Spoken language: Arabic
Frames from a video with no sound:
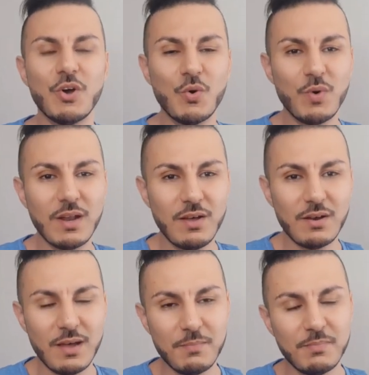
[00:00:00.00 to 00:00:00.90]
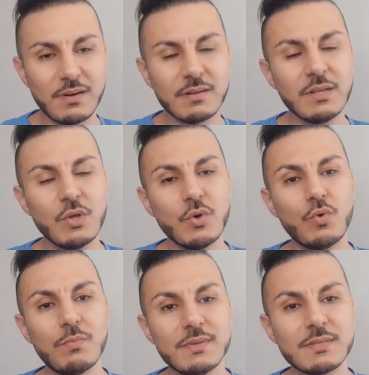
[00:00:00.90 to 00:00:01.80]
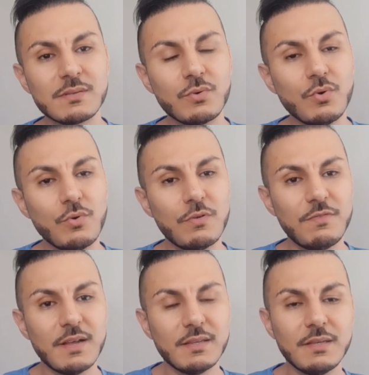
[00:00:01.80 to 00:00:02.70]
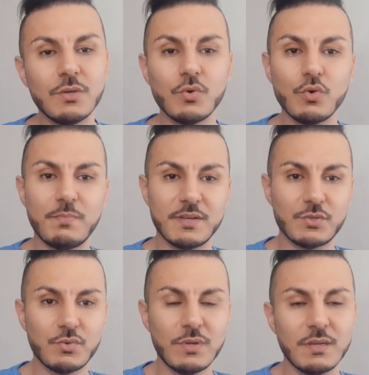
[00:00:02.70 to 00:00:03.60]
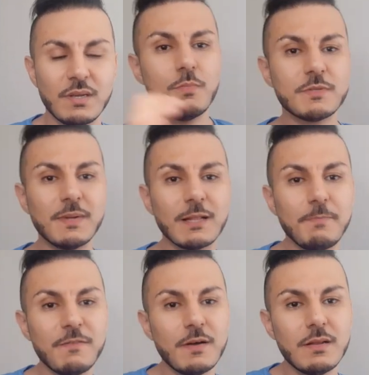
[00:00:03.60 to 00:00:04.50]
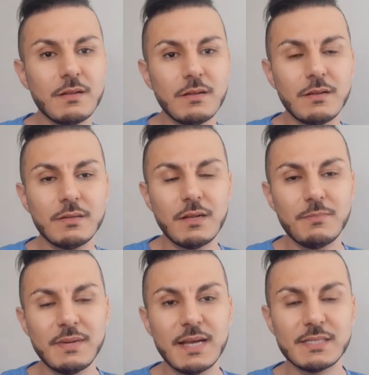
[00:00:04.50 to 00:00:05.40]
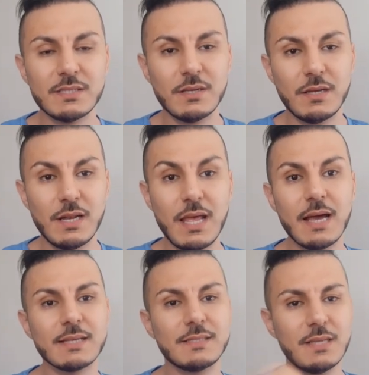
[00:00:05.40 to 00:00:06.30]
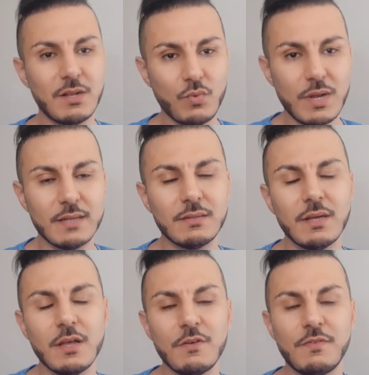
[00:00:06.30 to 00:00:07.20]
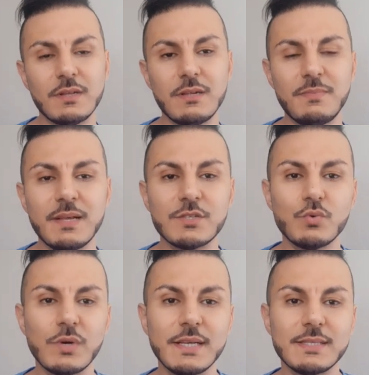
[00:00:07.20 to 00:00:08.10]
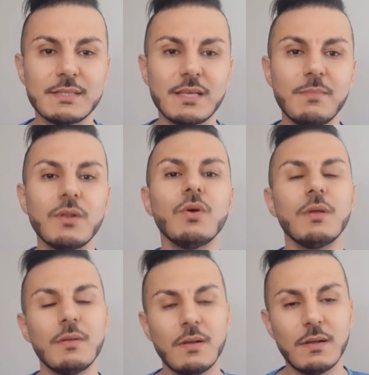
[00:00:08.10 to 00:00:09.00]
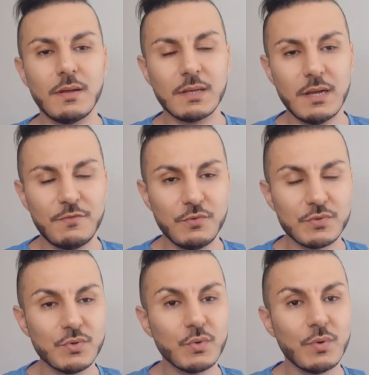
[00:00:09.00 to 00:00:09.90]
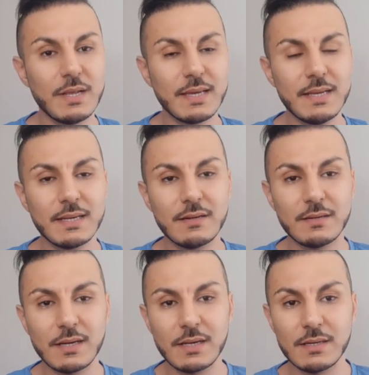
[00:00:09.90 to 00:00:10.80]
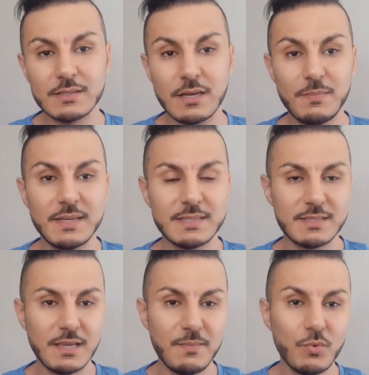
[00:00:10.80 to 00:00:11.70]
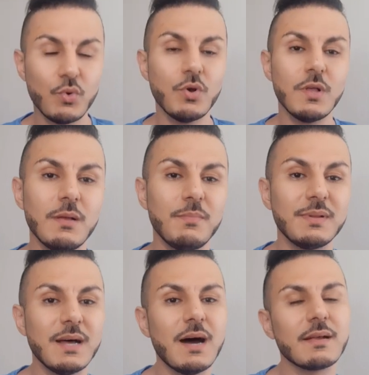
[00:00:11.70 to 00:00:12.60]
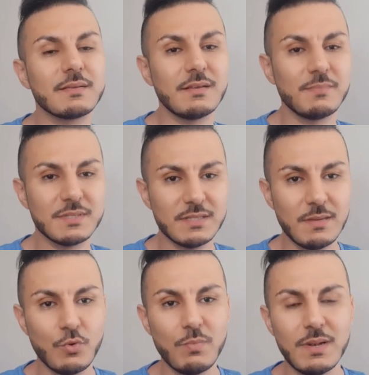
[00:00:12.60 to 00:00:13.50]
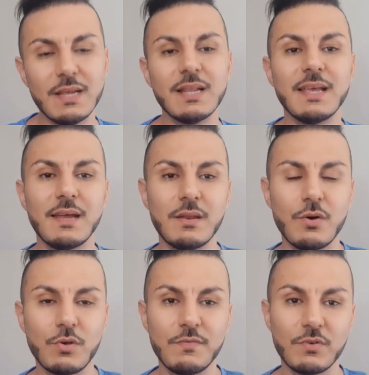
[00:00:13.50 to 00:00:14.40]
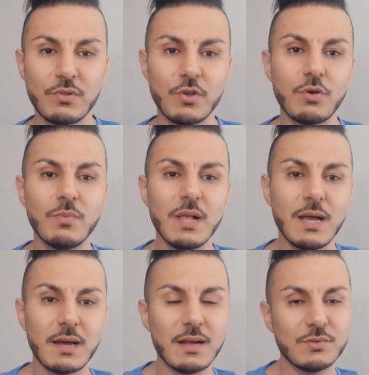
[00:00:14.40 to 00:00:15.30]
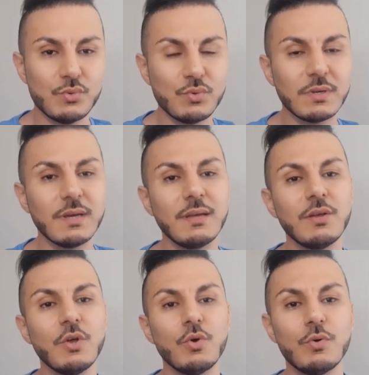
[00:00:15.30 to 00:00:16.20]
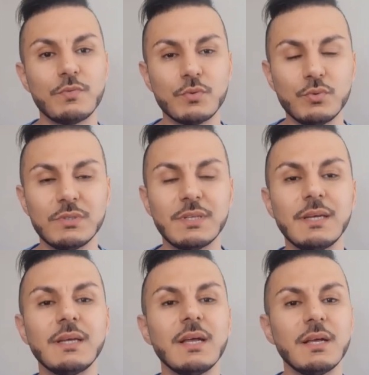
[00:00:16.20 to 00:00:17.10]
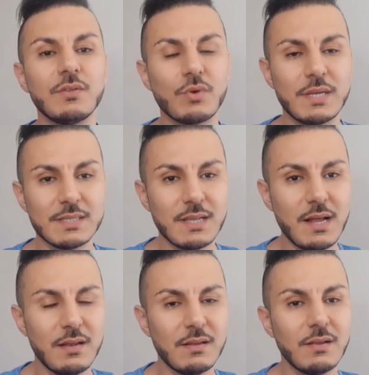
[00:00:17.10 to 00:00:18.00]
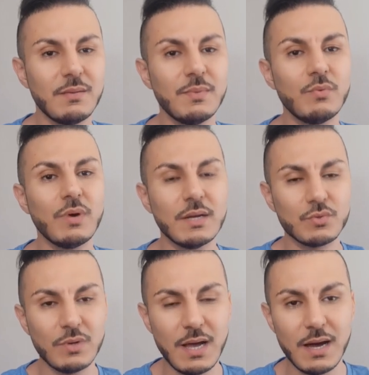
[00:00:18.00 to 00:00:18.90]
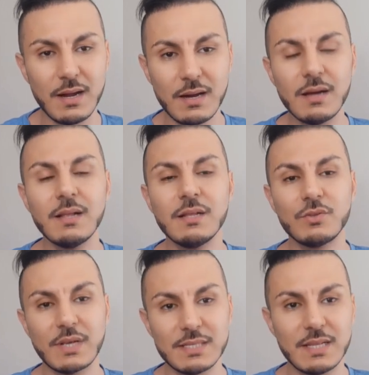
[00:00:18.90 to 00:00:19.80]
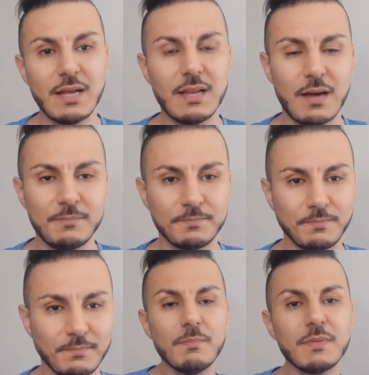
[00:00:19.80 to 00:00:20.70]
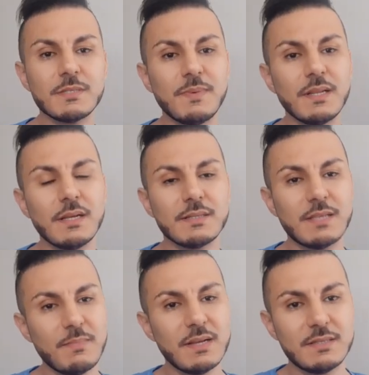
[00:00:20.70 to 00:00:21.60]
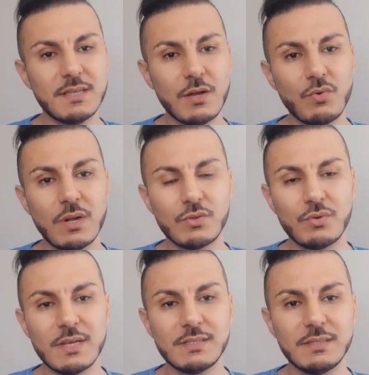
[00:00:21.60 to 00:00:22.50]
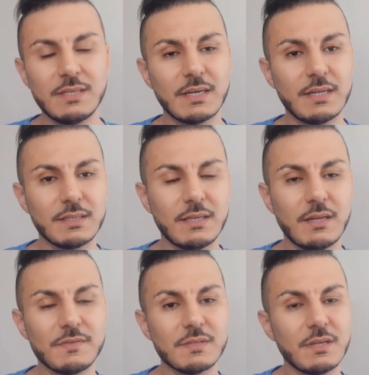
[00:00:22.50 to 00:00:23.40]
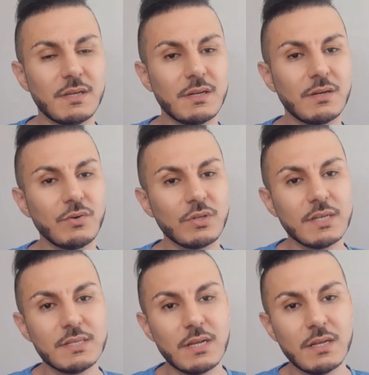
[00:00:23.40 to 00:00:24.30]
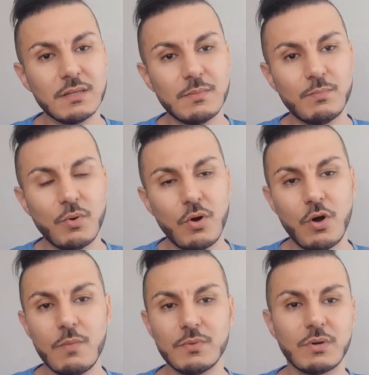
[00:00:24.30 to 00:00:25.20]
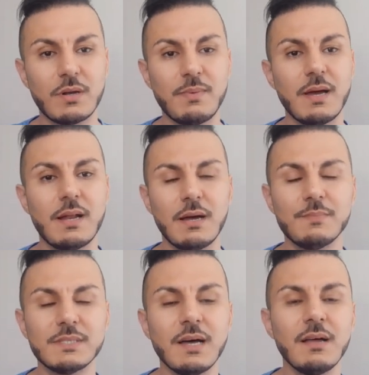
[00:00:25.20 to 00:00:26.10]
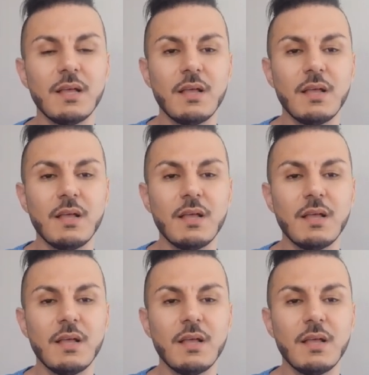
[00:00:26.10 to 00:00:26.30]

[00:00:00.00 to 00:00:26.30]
هو العنبر المسك والفاني والباتشولي بالنسبه لهاد البارفان ديال البنات على آه، عكس ديال الولاد فهاد البنات هو كيتستعمل كاع الفصول ولكن كنصح به تستعملوه بالنهار اكثر ما تستعملوه بالليل لانه كيف قلت لكم راه سكري وفكويتي دونك يصلح واخا تكون الحراره كيصلح ليها بالنسبه للثبات ديالو لا الثنائي غنعطيه نفس النقطه ديال بو اوم دونك 4 على 5